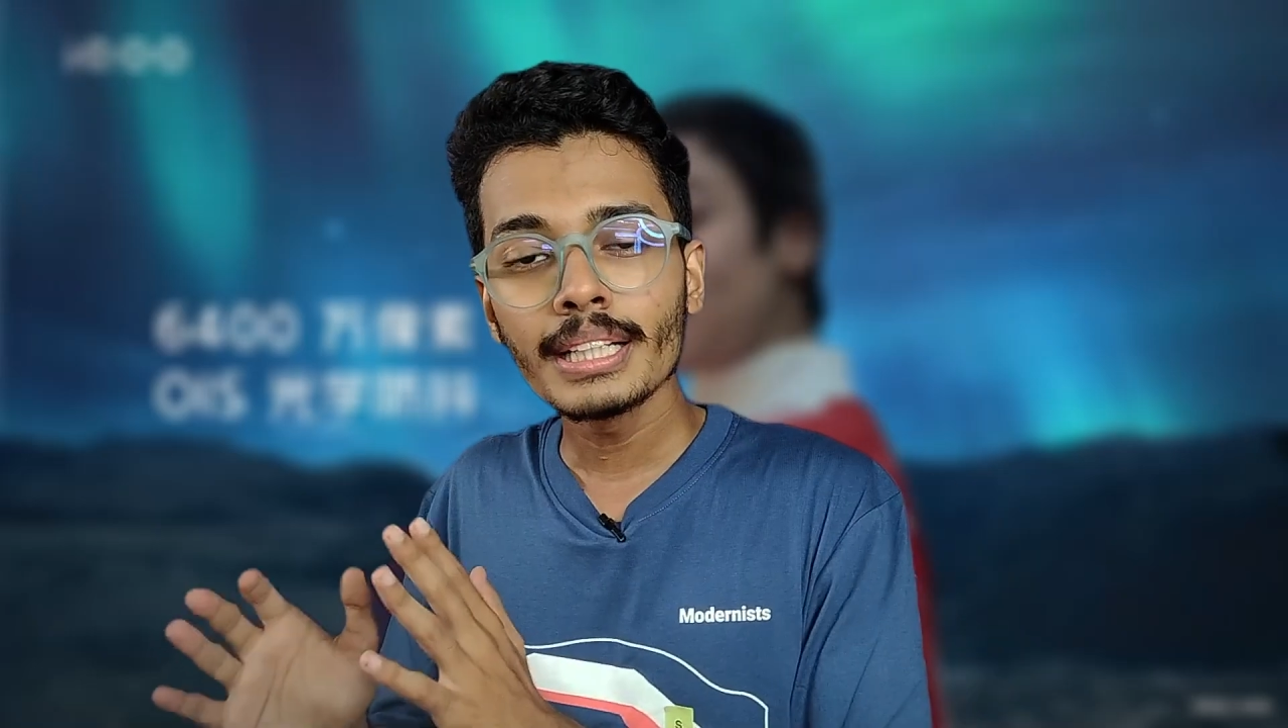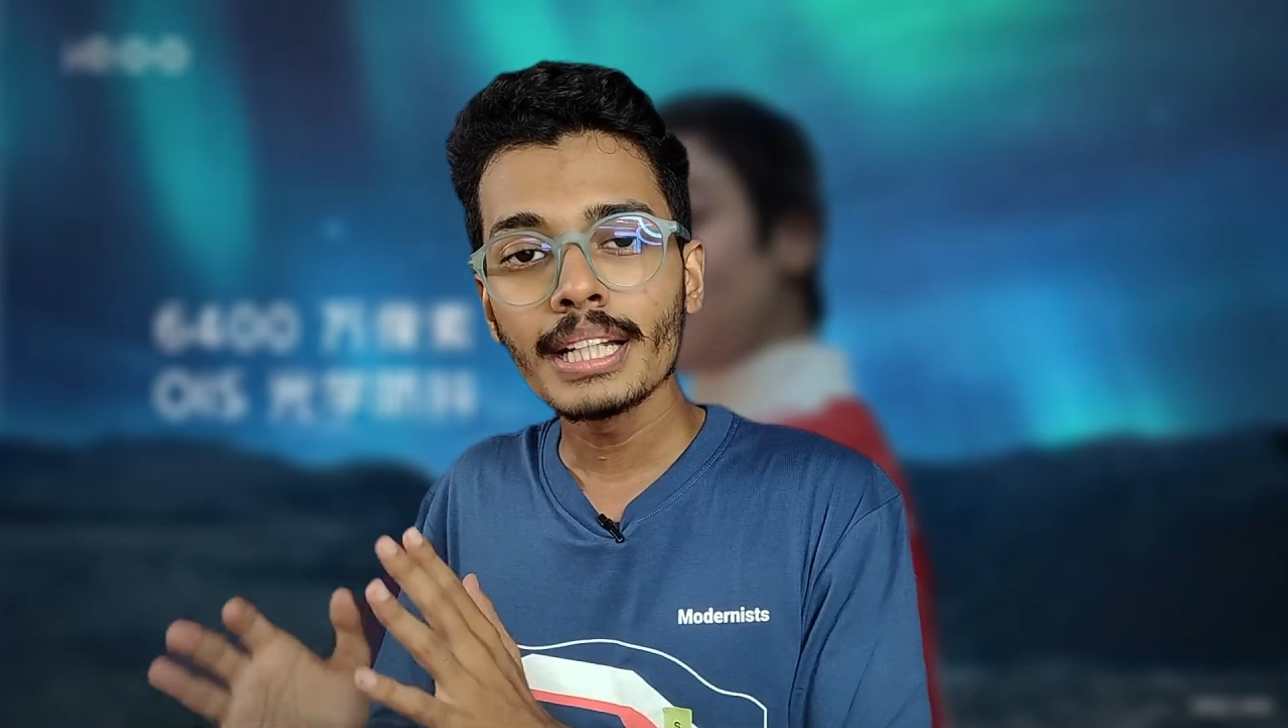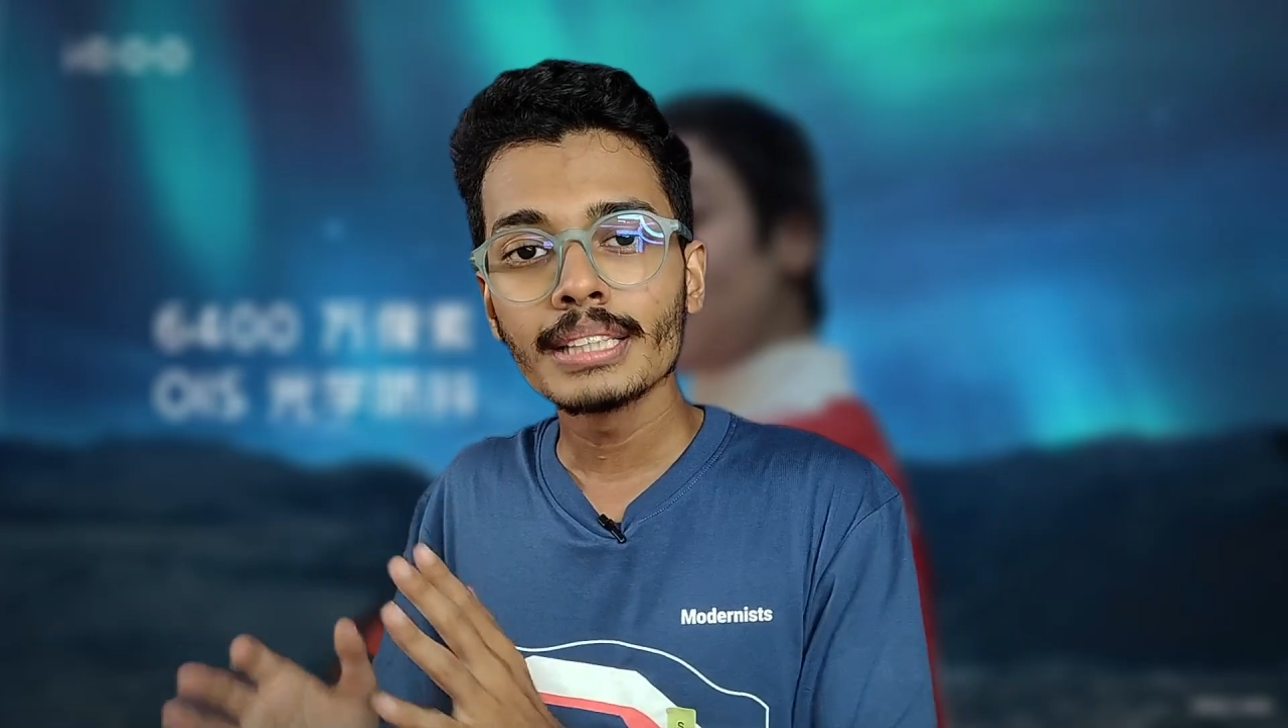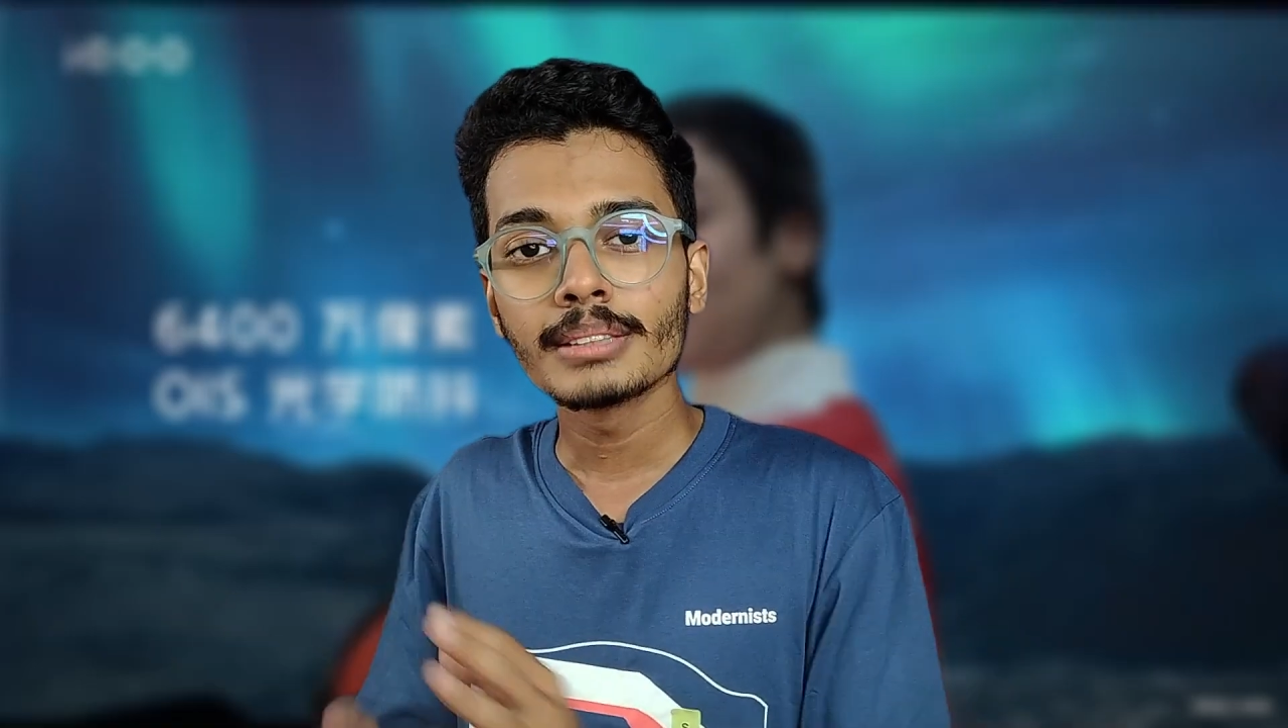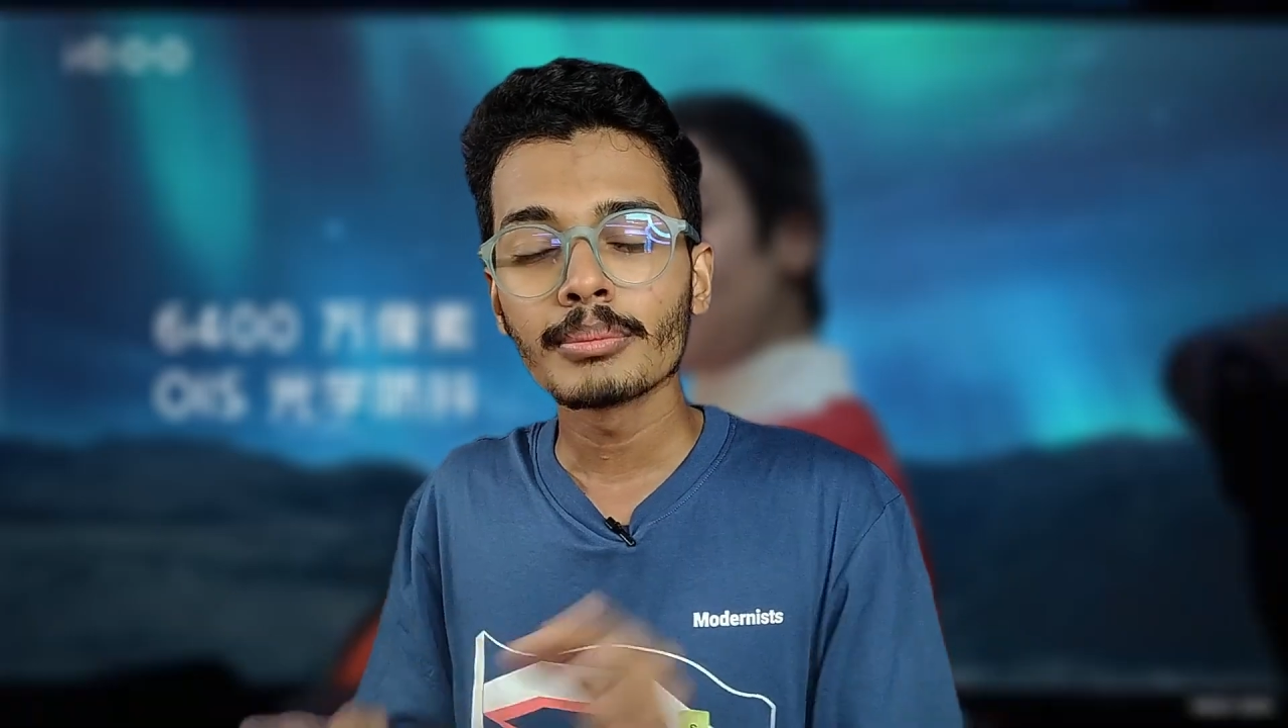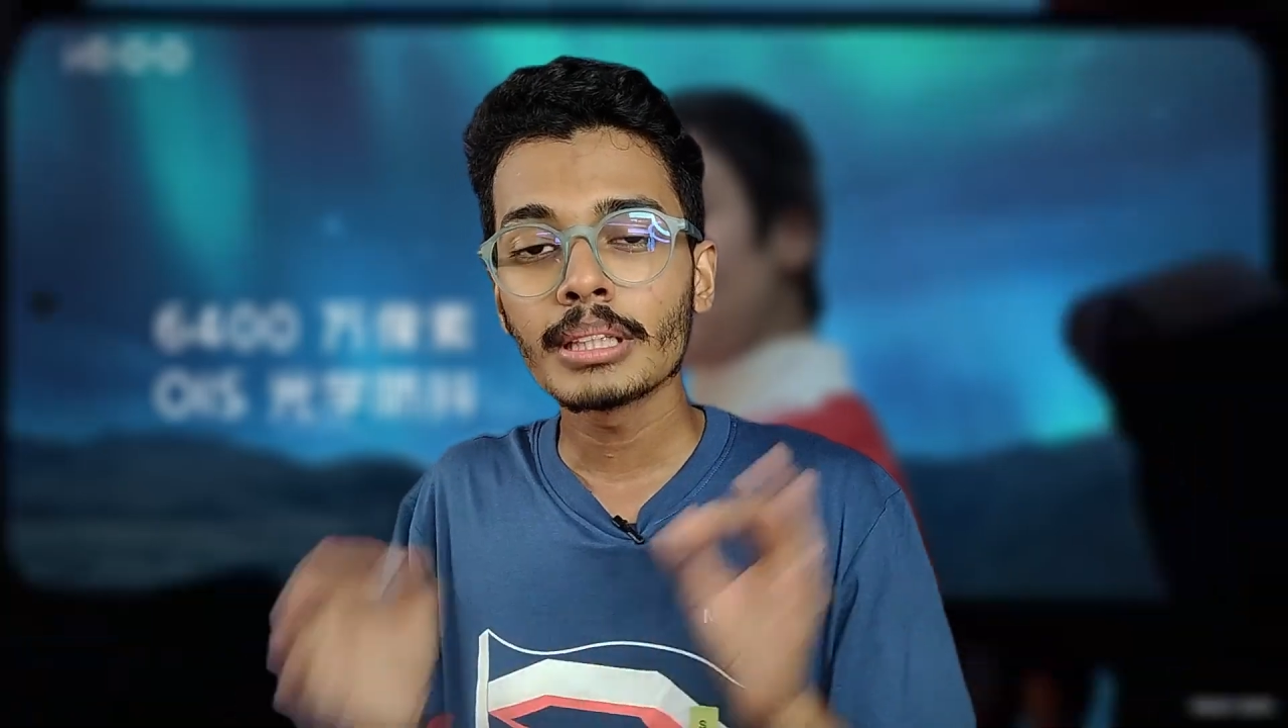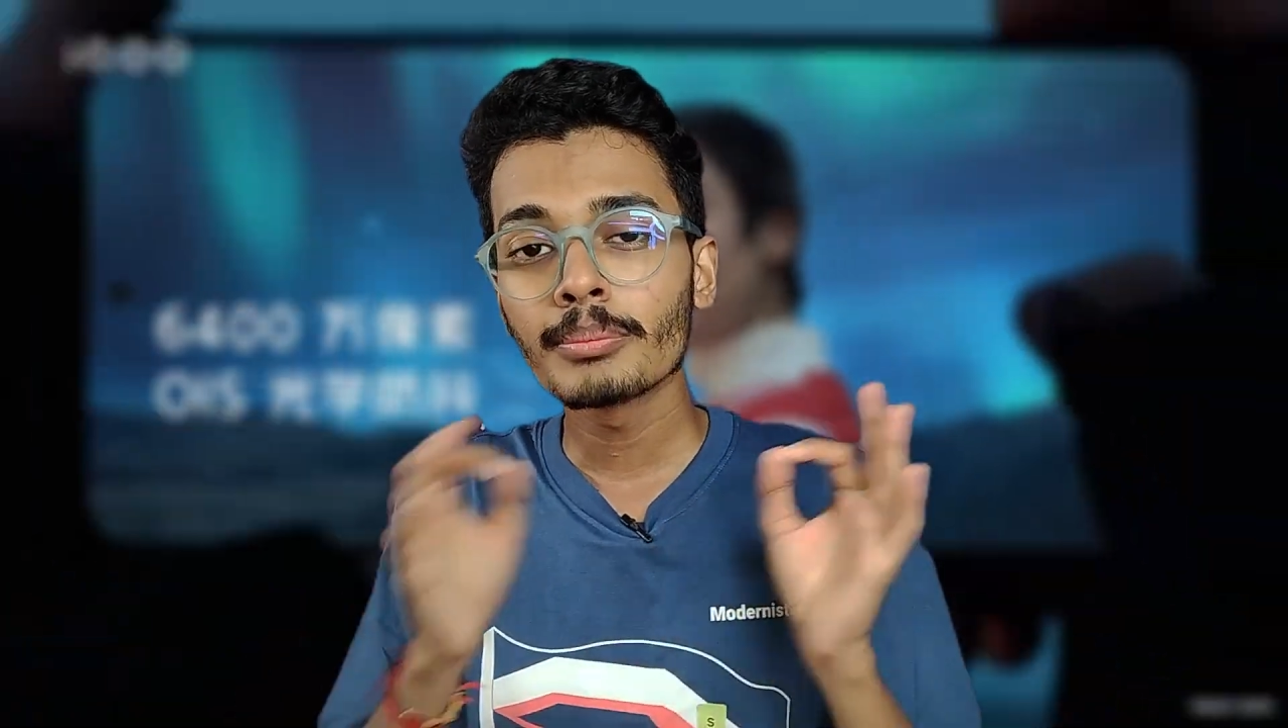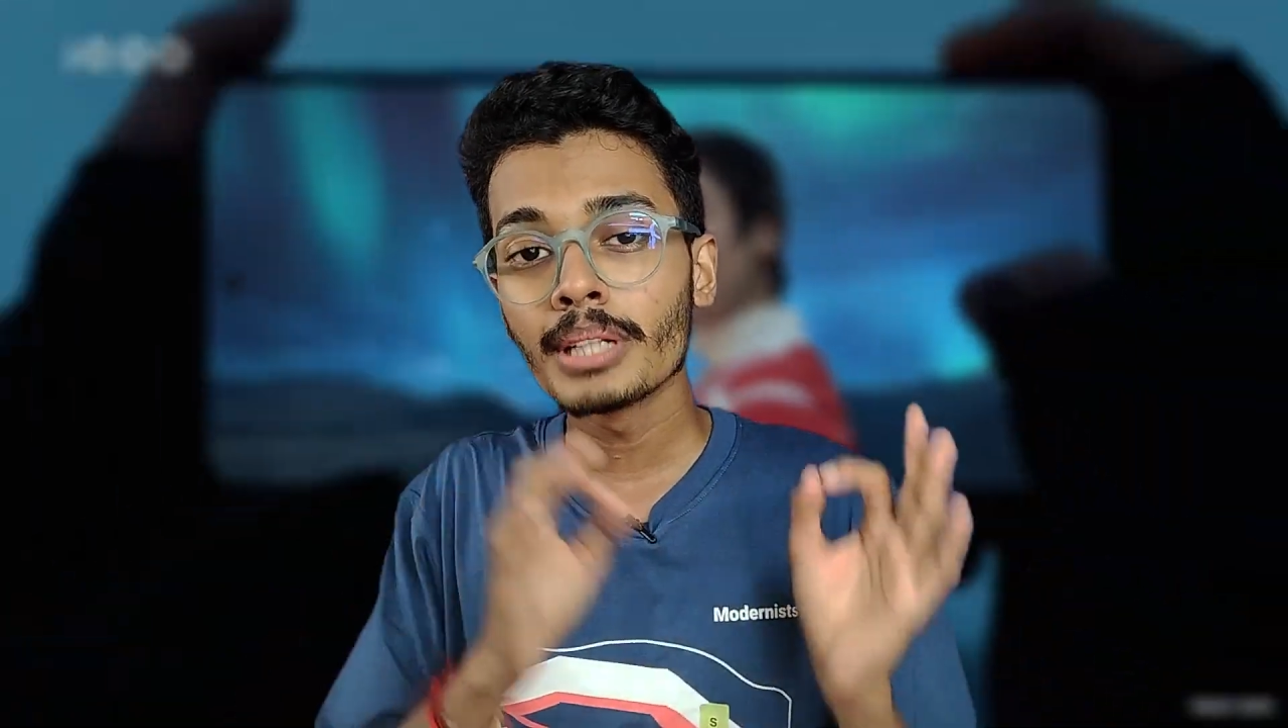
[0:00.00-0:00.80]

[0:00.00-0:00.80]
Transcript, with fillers: डेज मतलब